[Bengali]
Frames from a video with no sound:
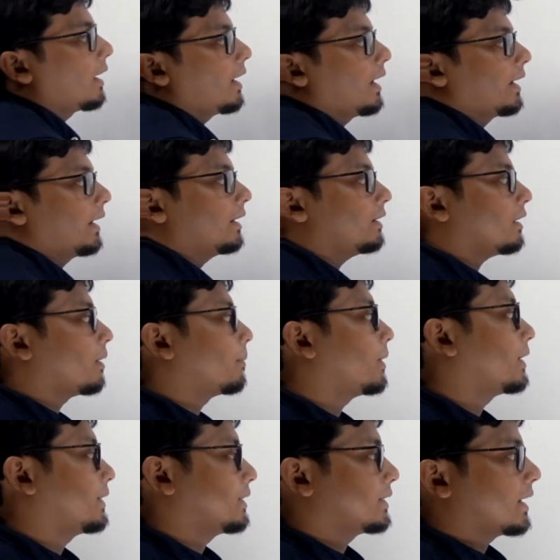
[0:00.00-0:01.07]
অ্যাগেইন আমরা
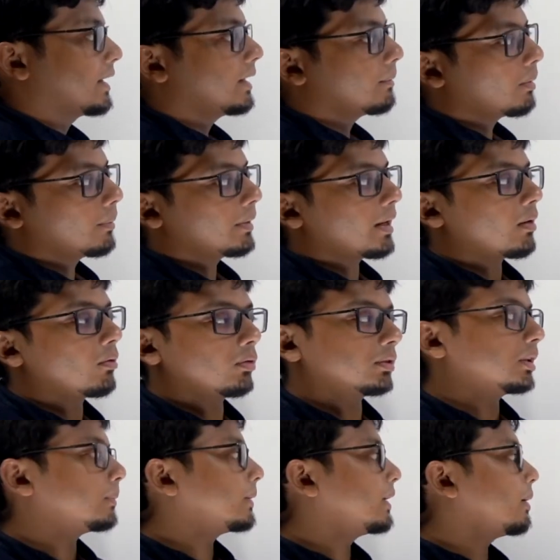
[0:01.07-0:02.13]
এটা চাইলে এভাবে নাও
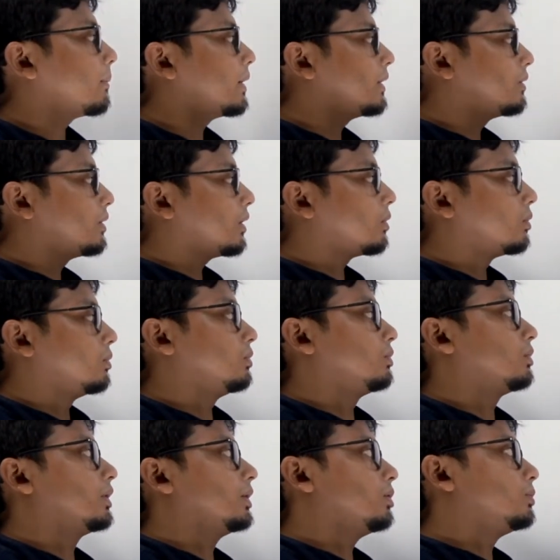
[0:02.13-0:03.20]
করতে পারি আমরা এই দুটো গুণ
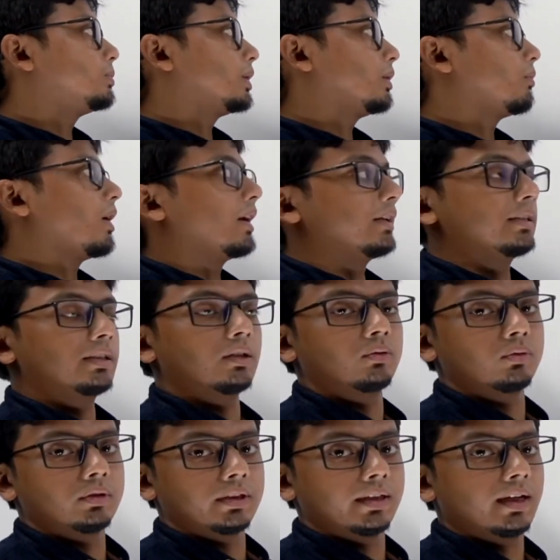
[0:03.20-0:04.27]
করে উপরে ওয়ান নিচে √
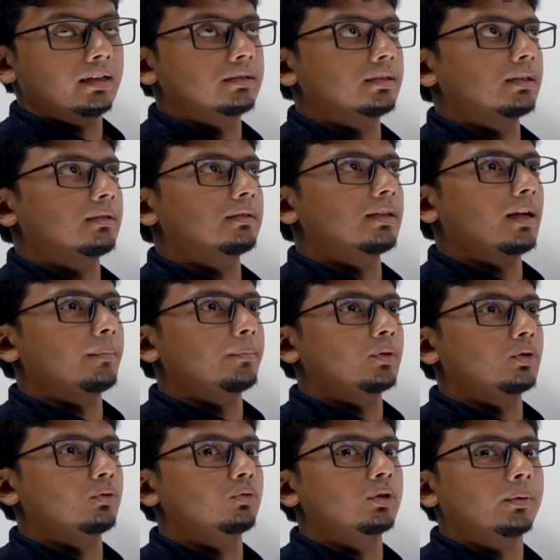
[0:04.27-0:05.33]
দীঘার যে টাইপ
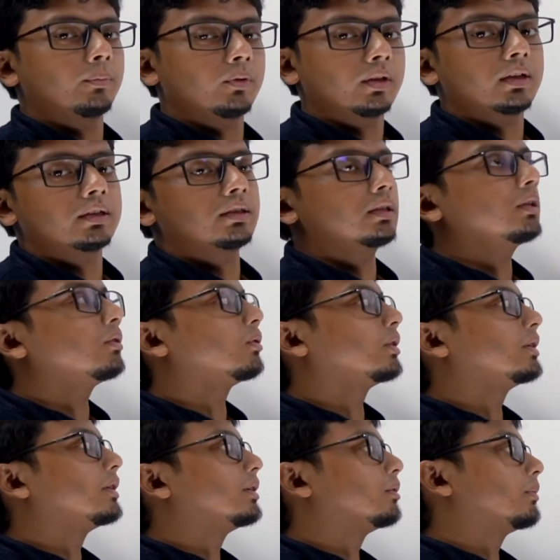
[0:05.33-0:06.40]
টুতে পড়ে আসছি ওই
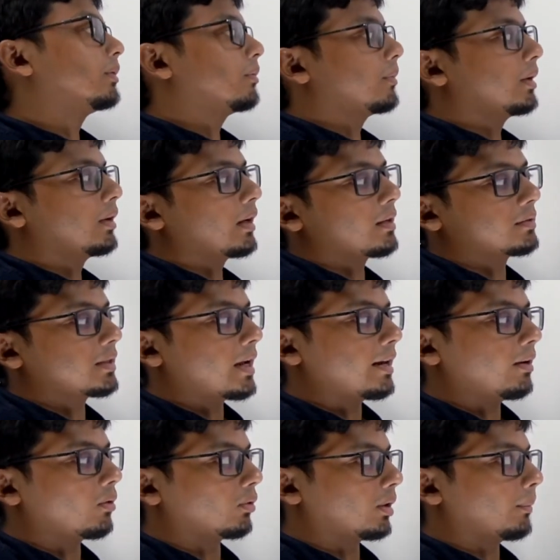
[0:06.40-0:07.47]
নিয়মে আমরা চাইলে
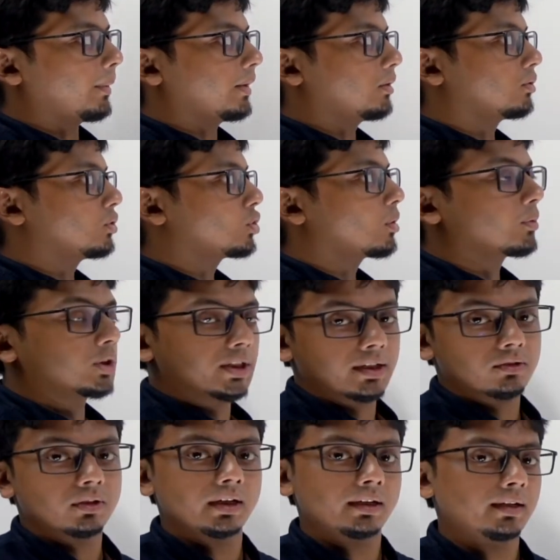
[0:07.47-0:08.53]
করতে পারি কোনো সমস্যা
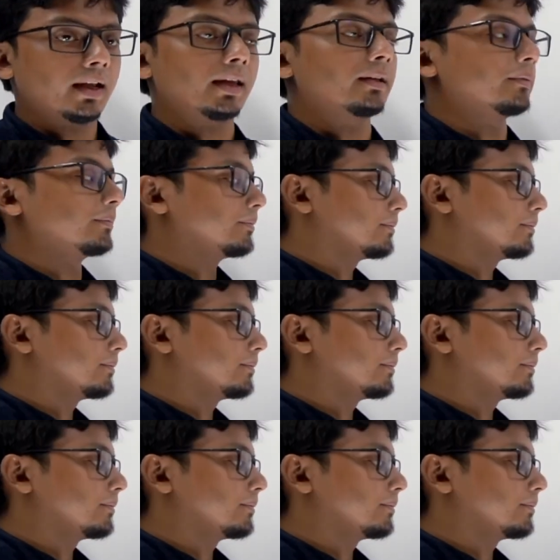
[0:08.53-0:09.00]
আসলে নাই